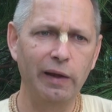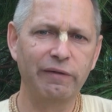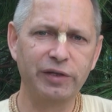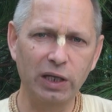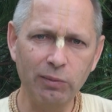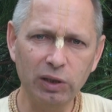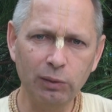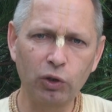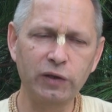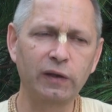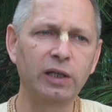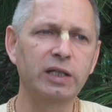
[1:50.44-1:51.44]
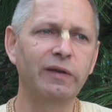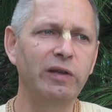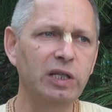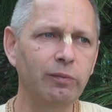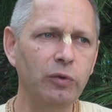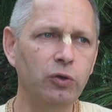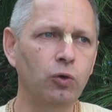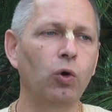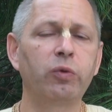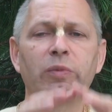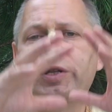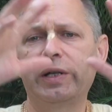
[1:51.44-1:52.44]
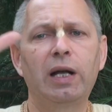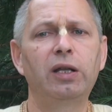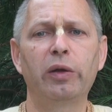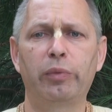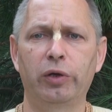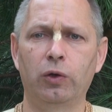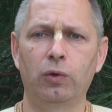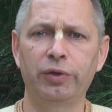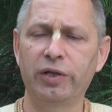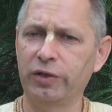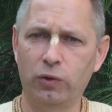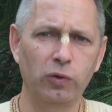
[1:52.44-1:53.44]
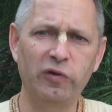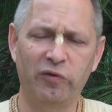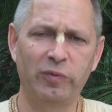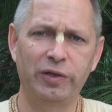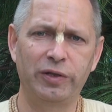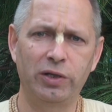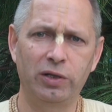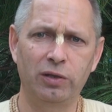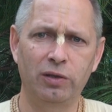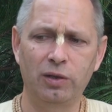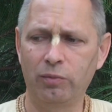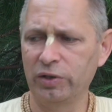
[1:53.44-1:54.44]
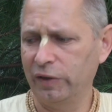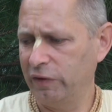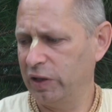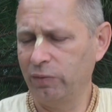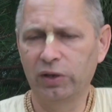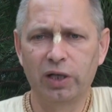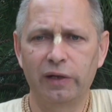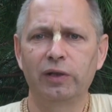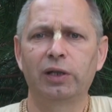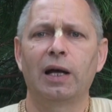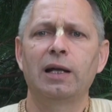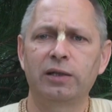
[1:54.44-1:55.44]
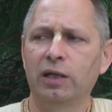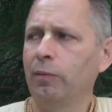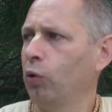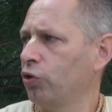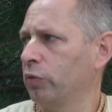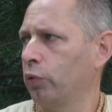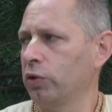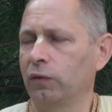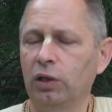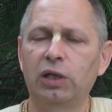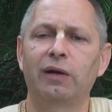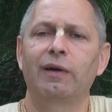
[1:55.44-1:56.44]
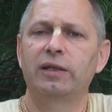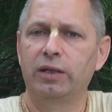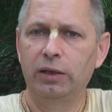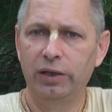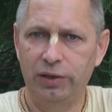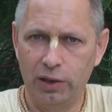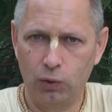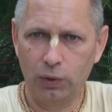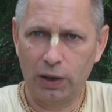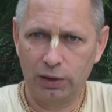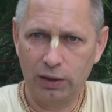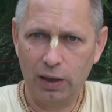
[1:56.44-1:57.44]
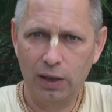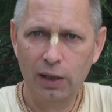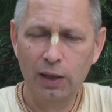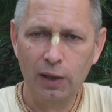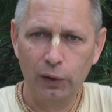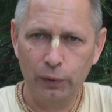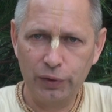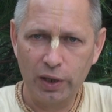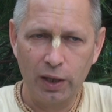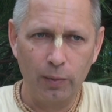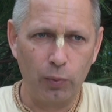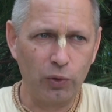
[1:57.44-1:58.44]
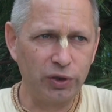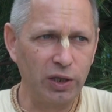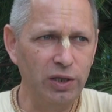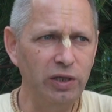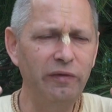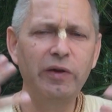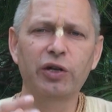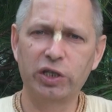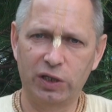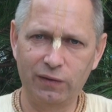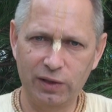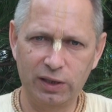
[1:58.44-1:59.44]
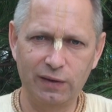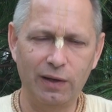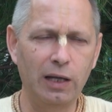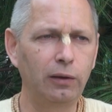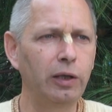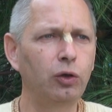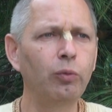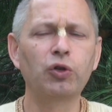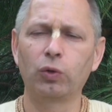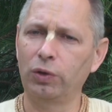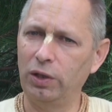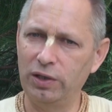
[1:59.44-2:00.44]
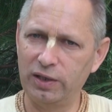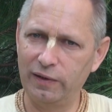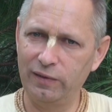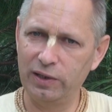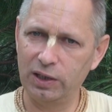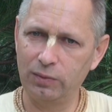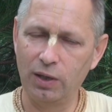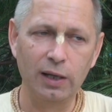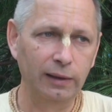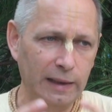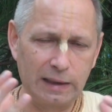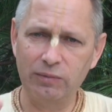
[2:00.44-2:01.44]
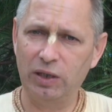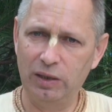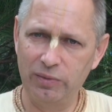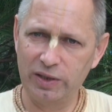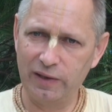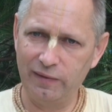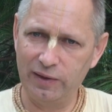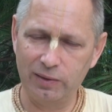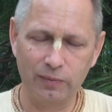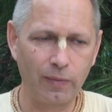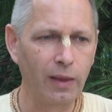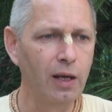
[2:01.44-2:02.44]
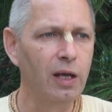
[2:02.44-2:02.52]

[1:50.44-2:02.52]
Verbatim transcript: И в целом это можно назвать зависимостью от материальной природы, от законов материи. Мы зависим от гравитации, я не могу сейчас просто вот оторваться и лететь куда-то, да? То есть, просто невежество заставляет людей думать, что они независимы. На самом деле мы зависим.